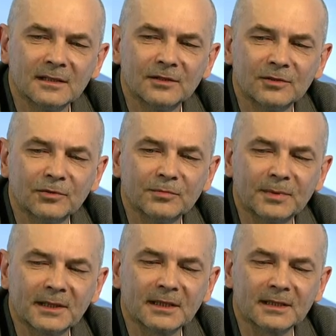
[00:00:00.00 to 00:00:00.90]
и он
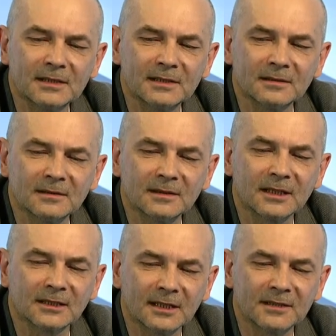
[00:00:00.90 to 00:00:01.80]
приходил на
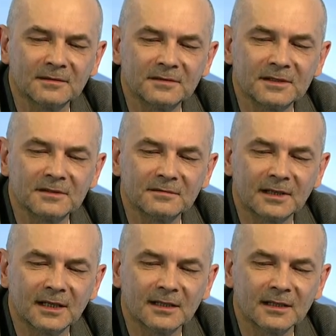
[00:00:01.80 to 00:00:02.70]
открытие
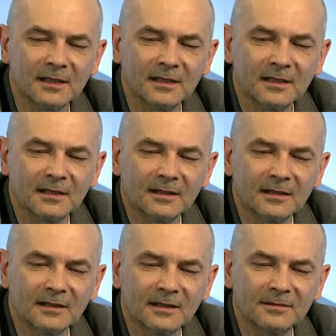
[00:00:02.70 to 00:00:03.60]
фестиваля.
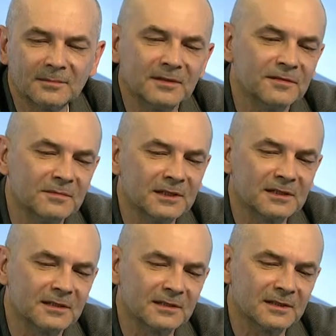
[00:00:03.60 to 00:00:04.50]
Они были
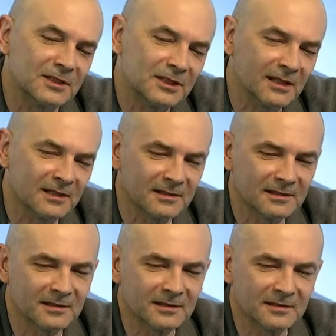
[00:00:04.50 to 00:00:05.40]
вместе, сидели